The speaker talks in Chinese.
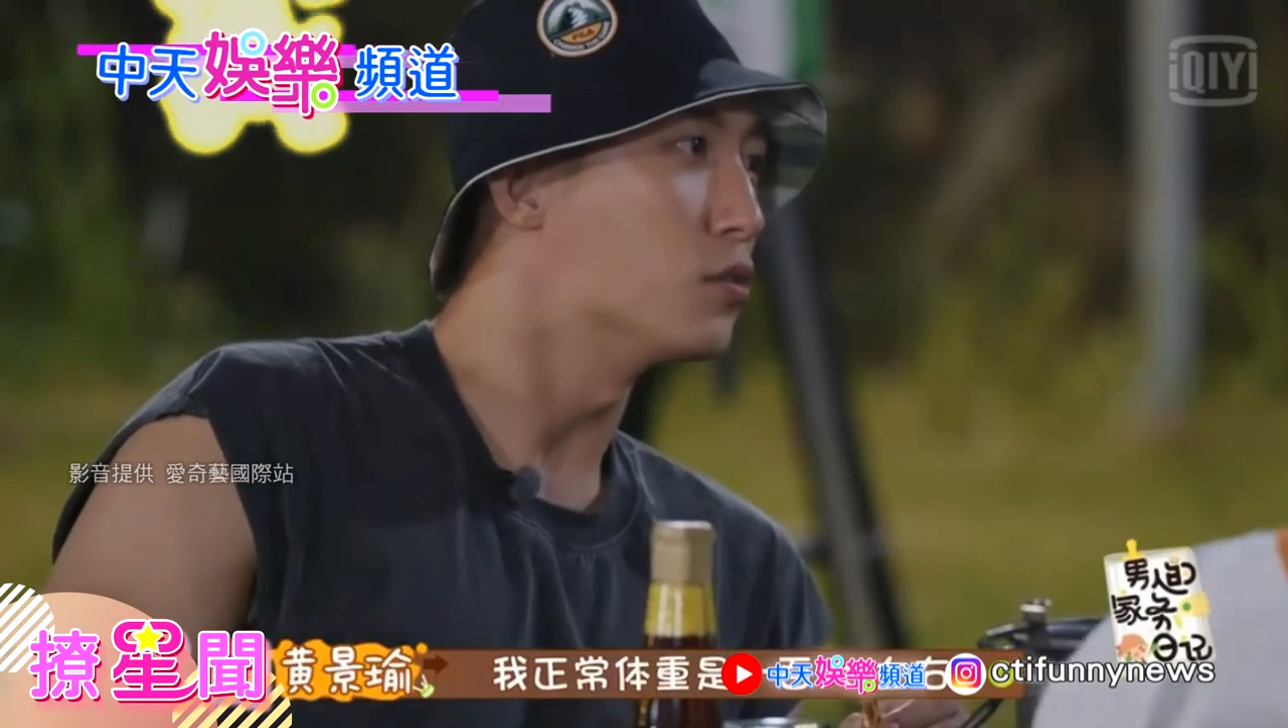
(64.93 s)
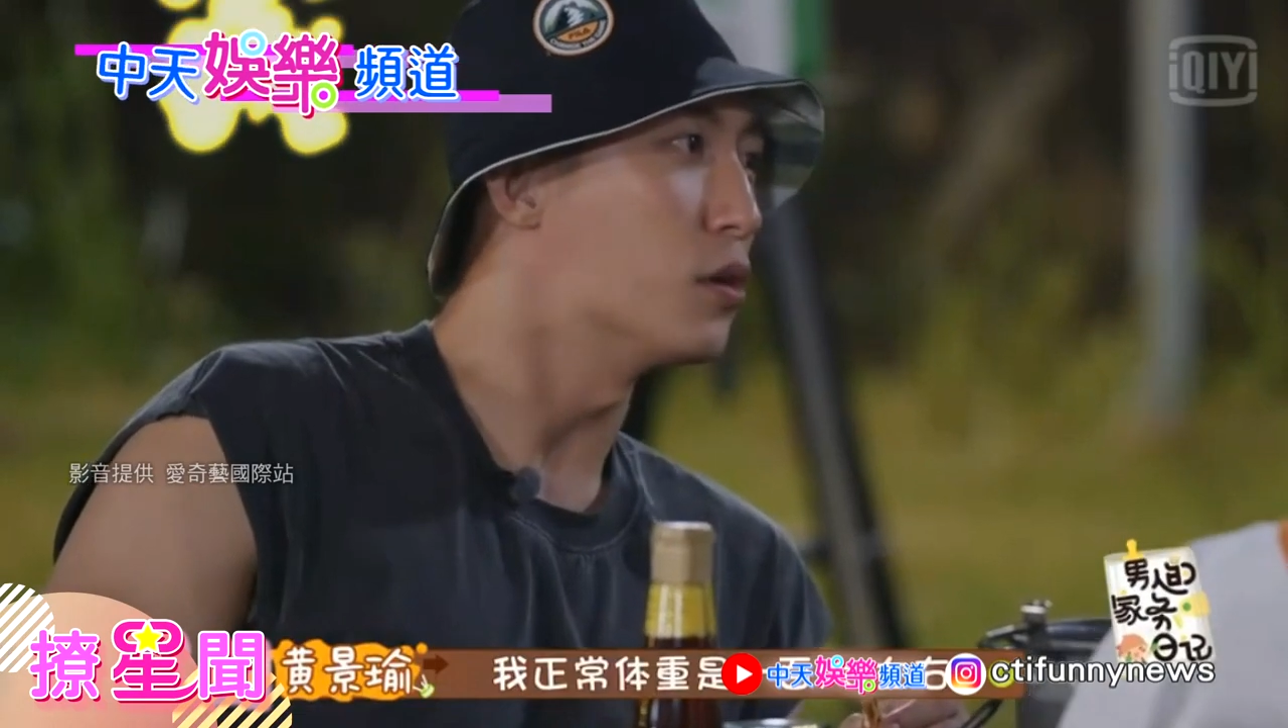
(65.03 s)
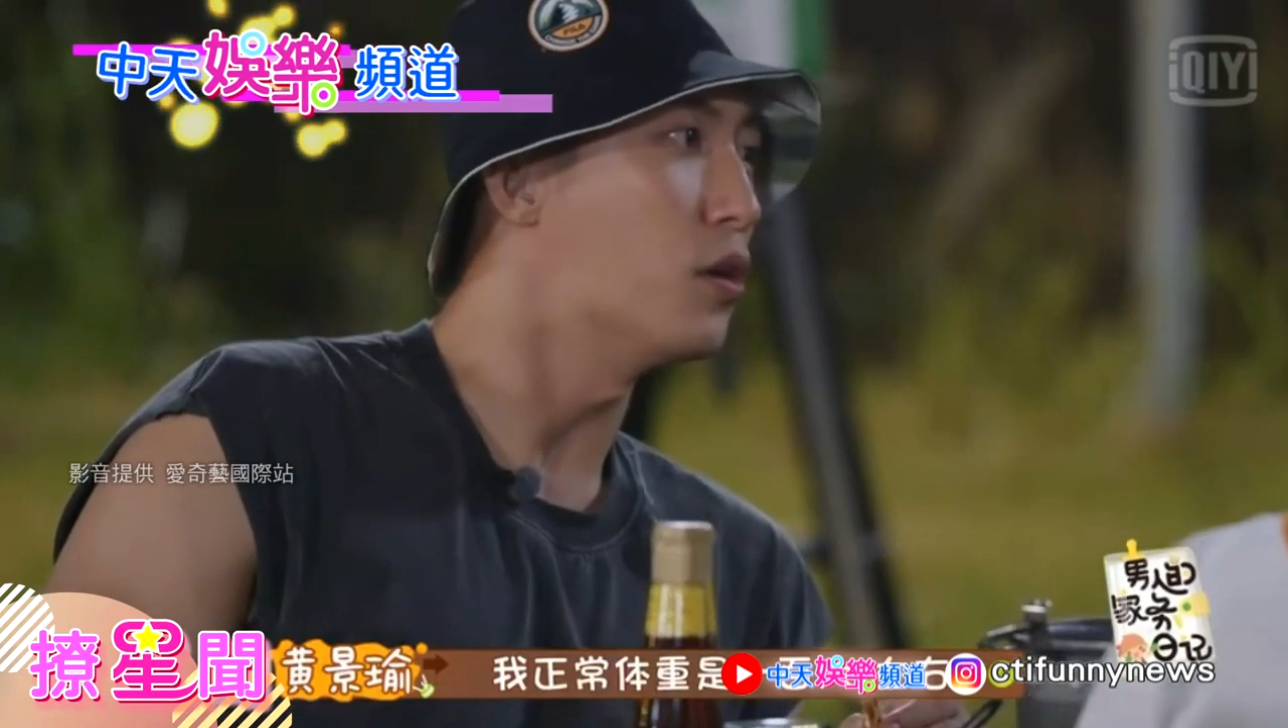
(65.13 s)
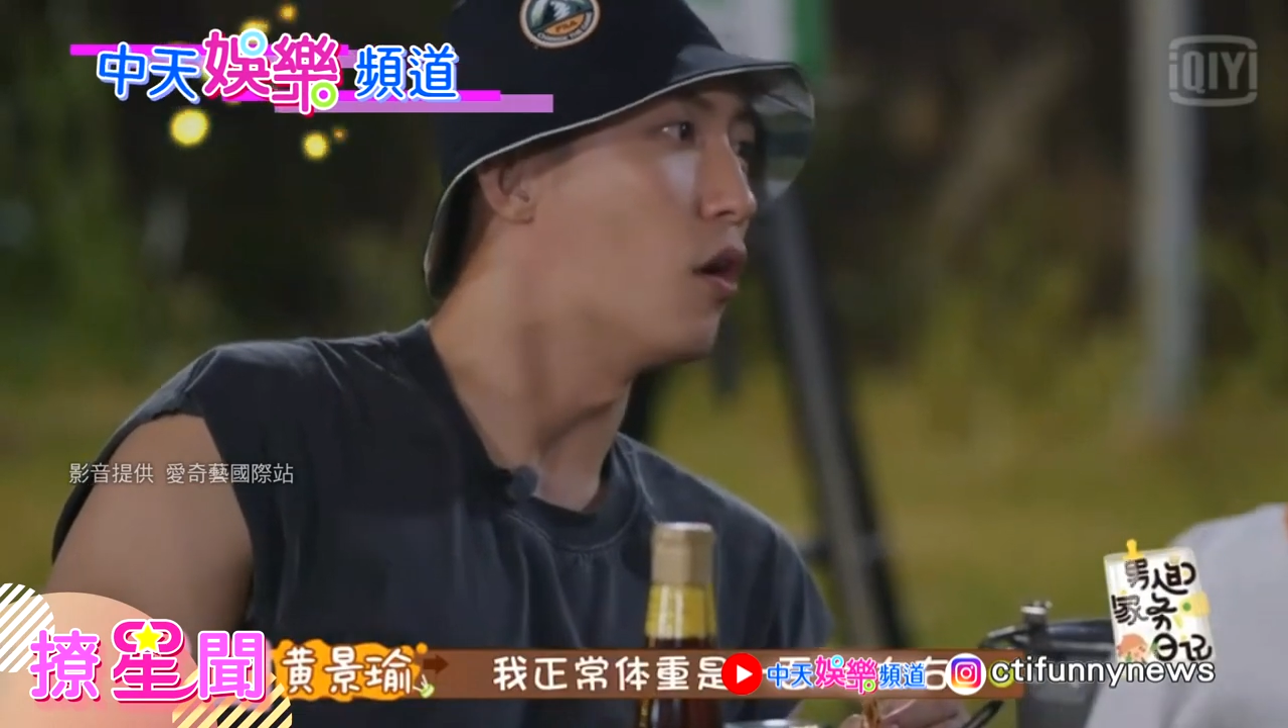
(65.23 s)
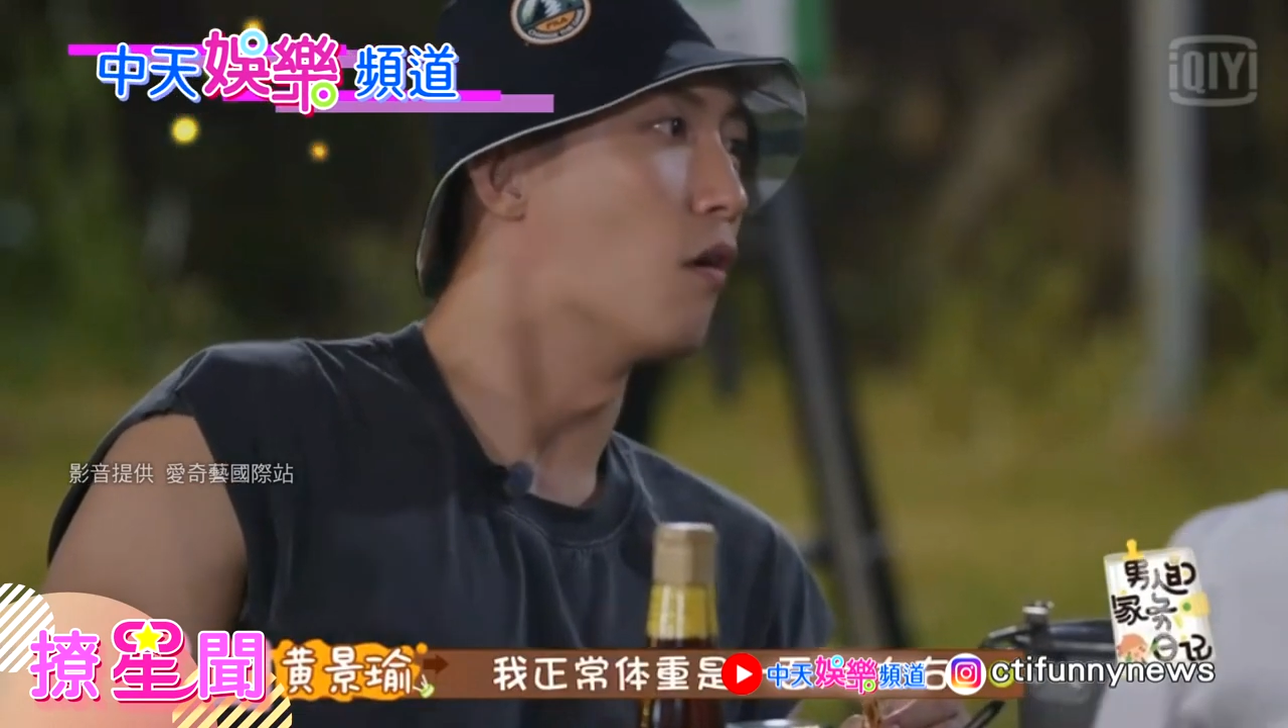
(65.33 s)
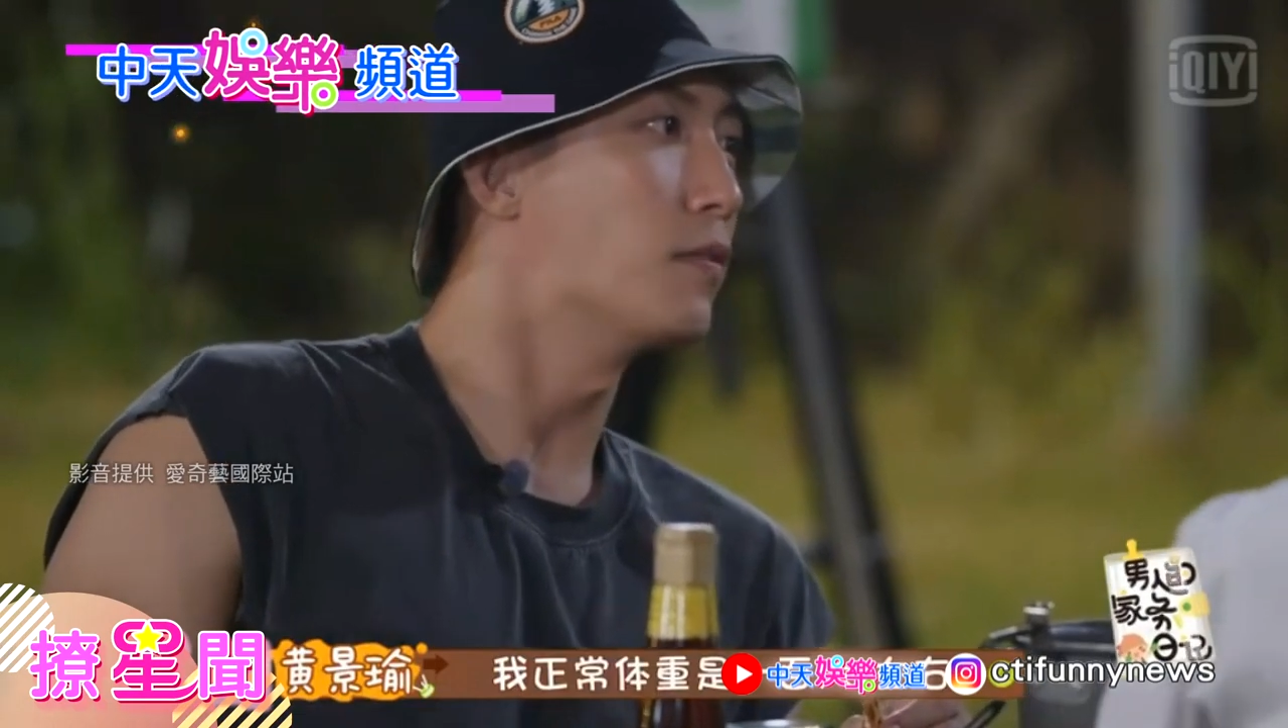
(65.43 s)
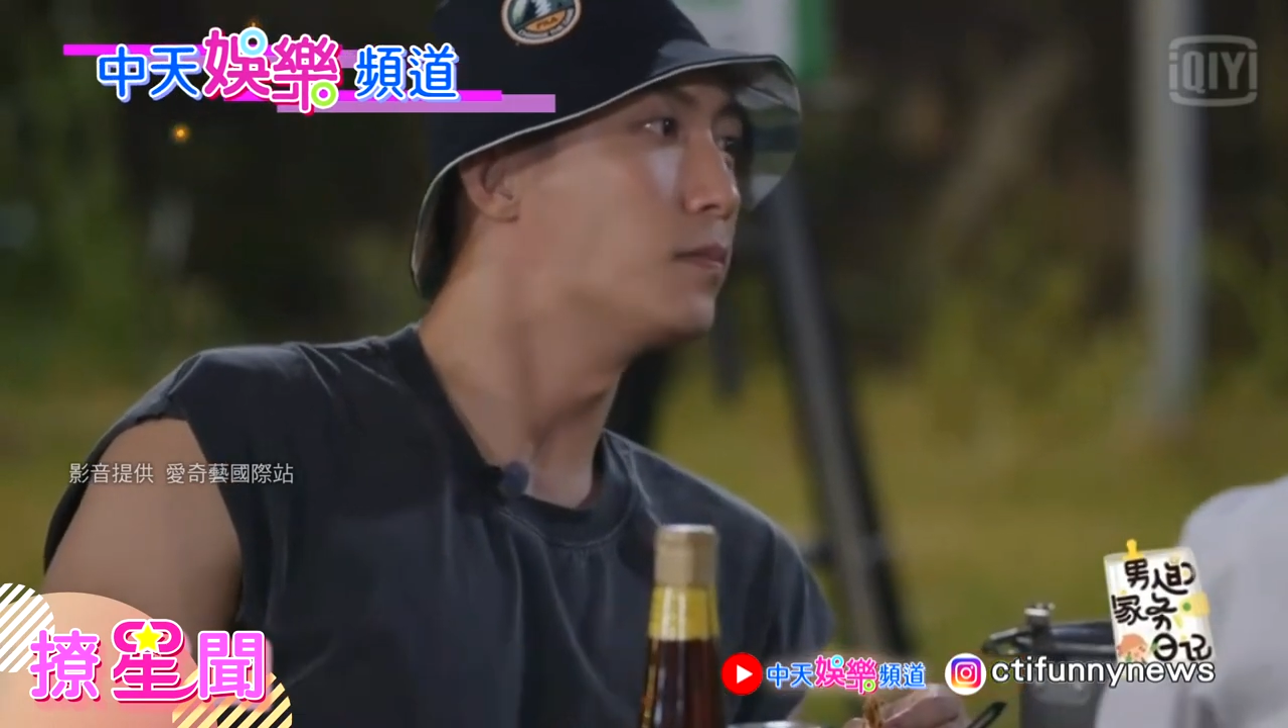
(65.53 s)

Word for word: 左右，